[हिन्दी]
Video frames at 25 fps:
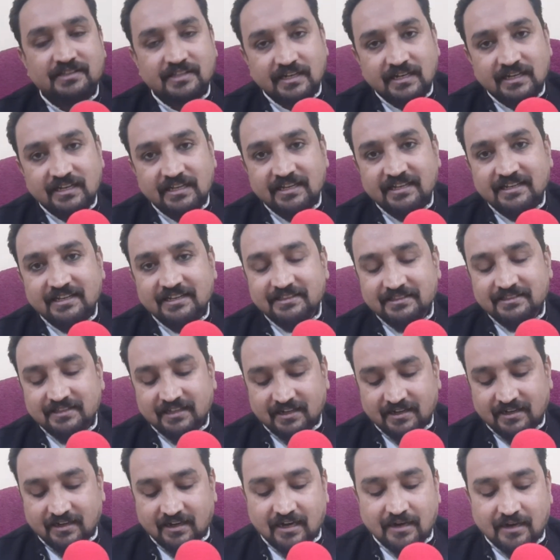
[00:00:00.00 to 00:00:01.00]
दिल्ली के
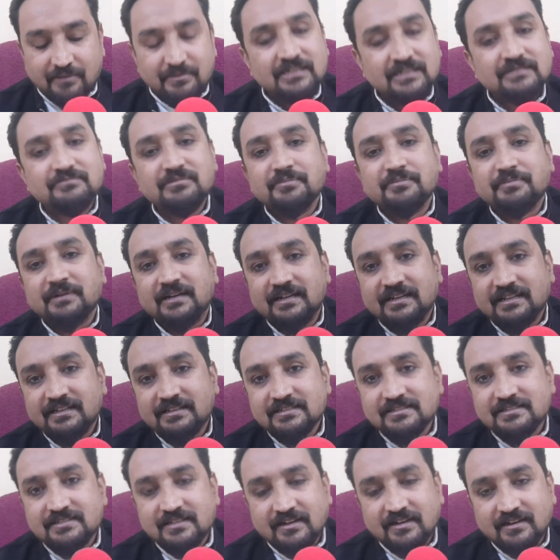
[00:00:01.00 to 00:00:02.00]
अंदर आम आदमी पार्टी
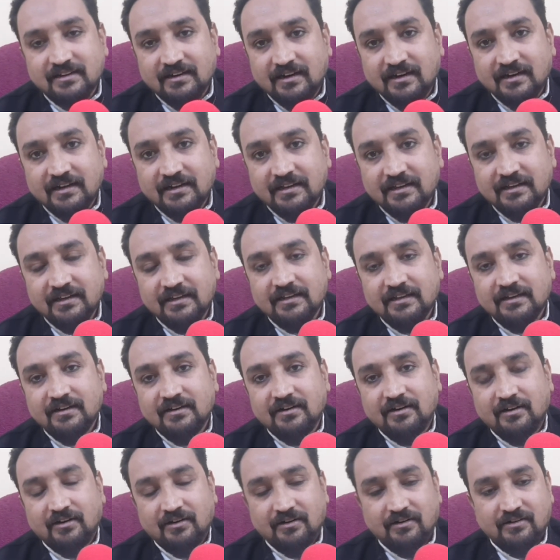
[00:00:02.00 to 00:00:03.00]
की सरकार है
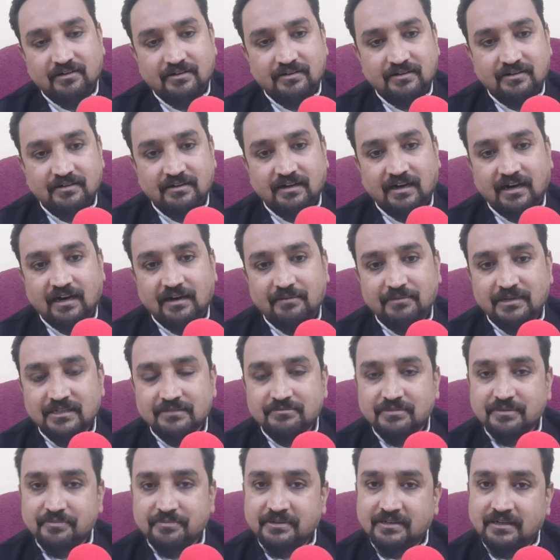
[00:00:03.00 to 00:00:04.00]
और आम
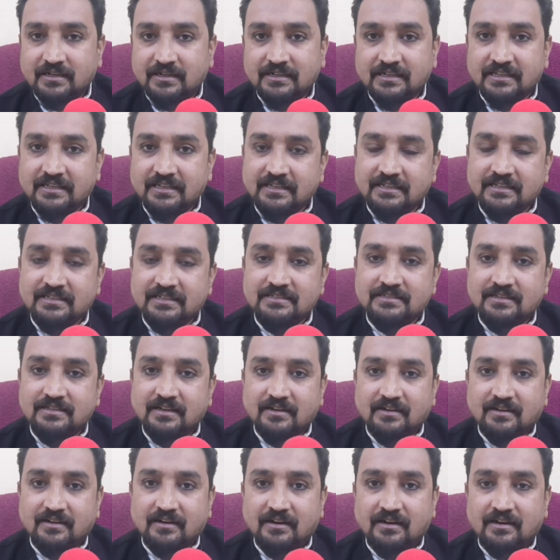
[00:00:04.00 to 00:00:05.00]
आदमी पार्टी की
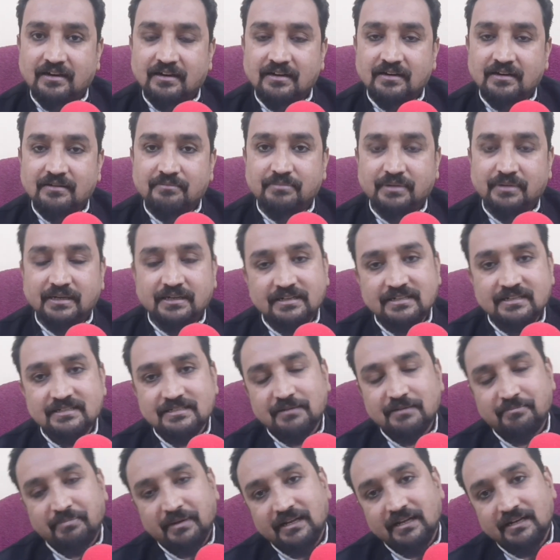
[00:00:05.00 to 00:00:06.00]
सरकार बनने
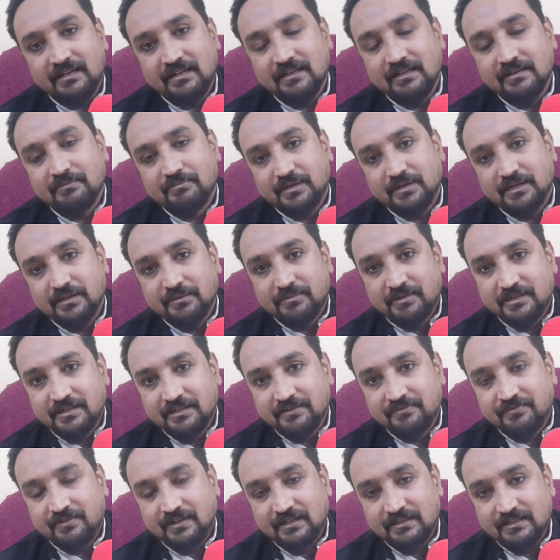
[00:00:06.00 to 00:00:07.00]
से पहले बड़े
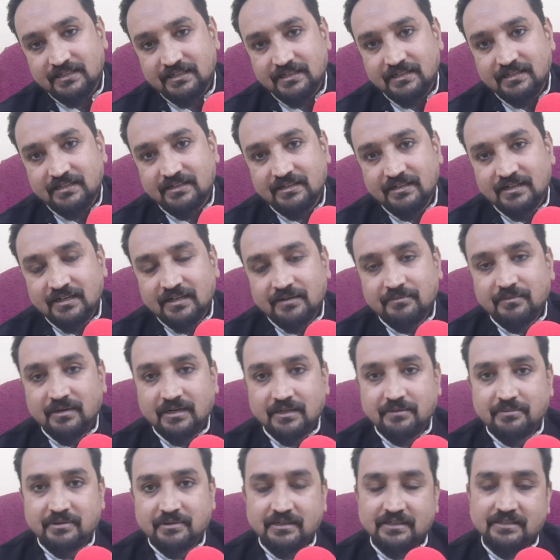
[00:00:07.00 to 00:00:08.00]
बड़े वादे
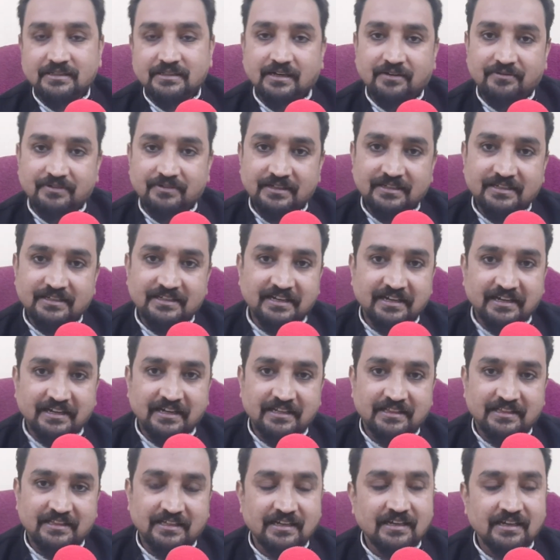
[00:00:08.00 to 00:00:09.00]
बड़े बड़े दावे किए
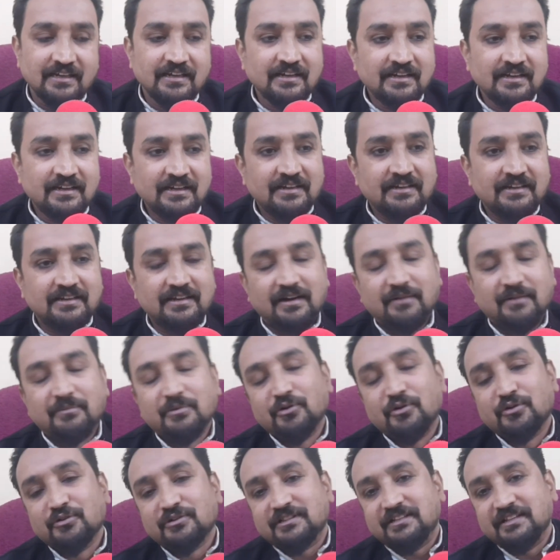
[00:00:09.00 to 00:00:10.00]
गए थे कि
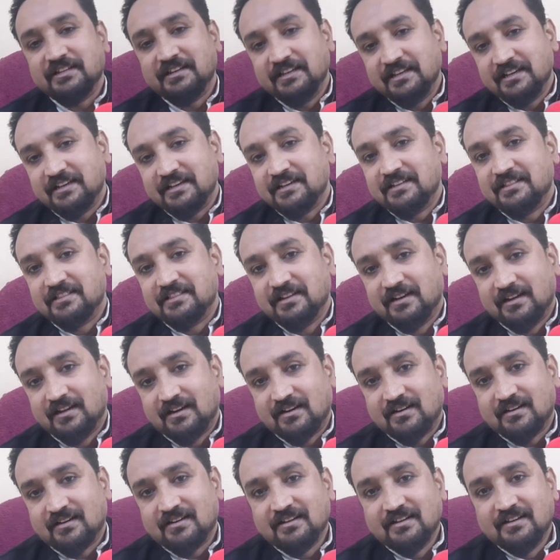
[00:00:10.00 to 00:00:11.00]
हम लोग दिल्ली के
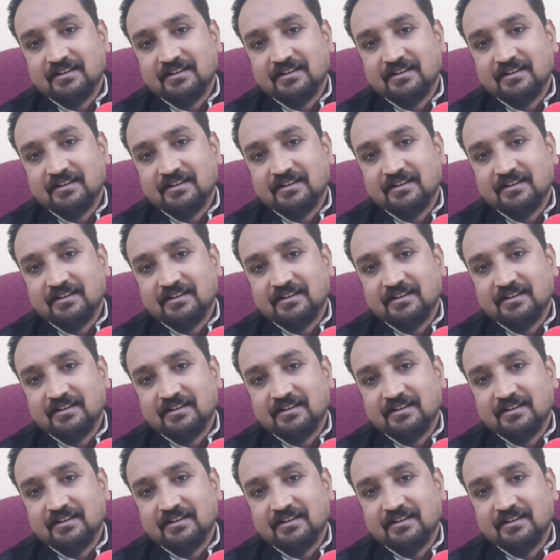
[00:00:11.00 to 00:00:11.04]
अंदर